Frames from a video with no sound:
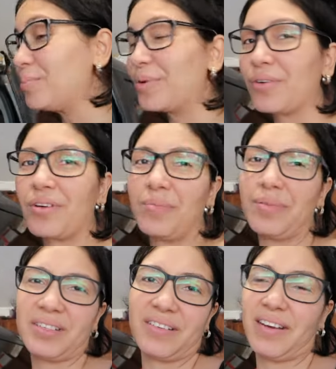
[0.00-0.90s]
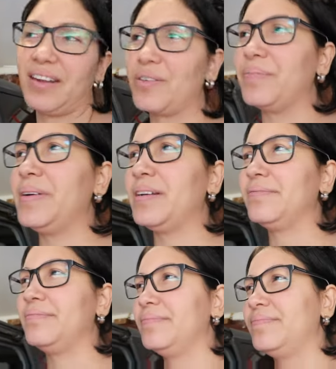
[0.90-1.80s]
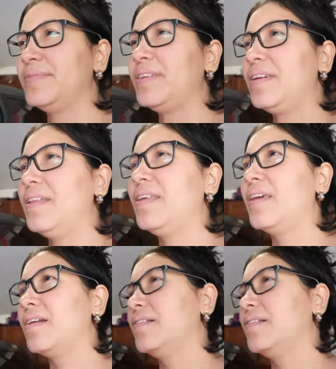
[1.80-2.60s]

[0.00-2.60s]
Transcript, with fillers: por correo porque se van a romper, se van a dañar.